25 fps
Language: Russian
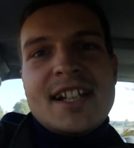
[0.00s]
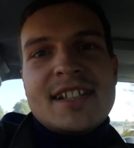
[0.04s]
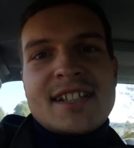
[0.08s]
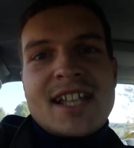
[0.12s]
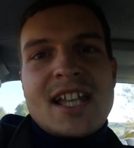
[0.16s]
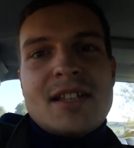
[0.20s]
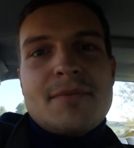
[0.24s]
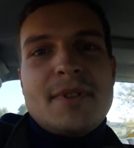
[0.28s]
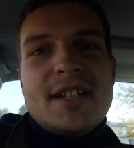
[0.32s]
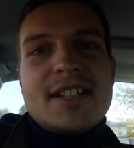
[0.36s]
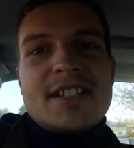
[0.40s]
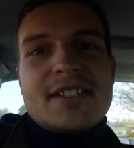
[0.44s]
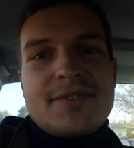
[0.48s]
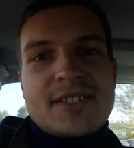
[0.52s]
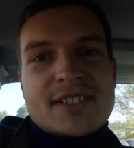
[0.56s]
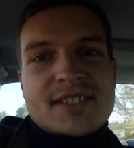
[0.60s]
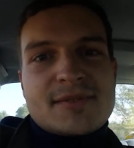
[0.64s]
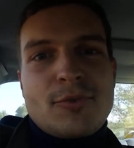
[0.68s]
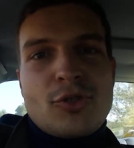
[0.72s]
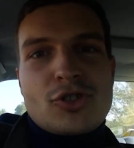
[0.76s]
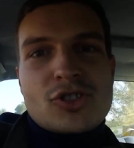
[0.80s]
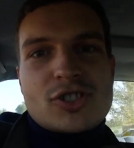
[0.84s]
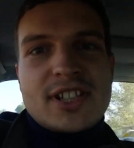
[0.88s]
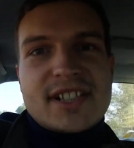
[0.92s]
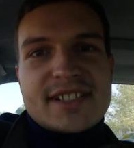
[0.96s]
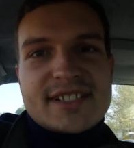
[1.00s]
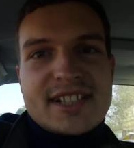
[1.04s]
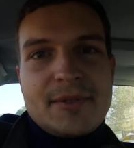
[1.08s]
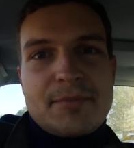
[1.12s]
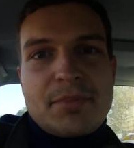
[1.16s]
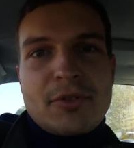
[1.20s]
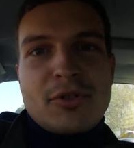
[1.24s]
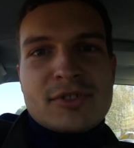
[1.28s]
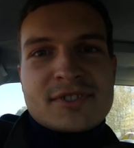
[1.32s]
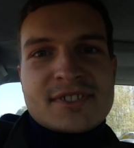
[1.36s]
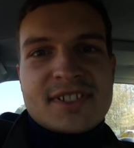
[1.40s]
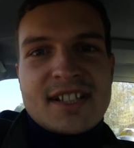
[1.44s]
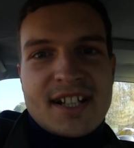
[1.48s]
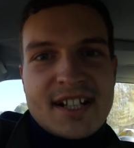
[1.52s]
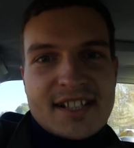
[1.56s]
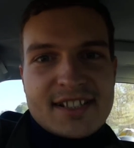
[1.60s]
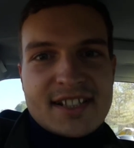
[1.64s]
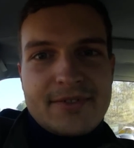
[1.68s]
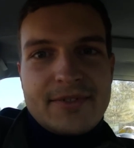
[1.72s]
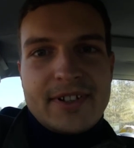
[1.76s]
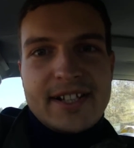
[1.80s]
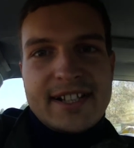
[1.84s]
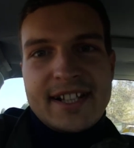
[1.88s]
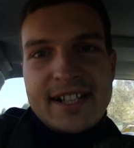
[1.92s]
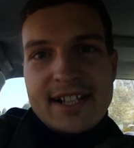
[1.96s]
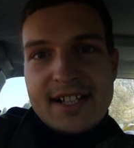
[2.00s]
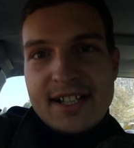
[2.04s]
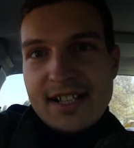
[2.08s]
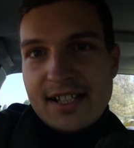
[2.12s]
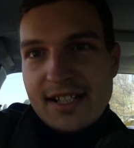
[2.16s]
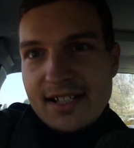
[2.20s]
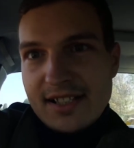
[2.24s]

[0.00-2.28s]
И она имеет возможность не просто радовать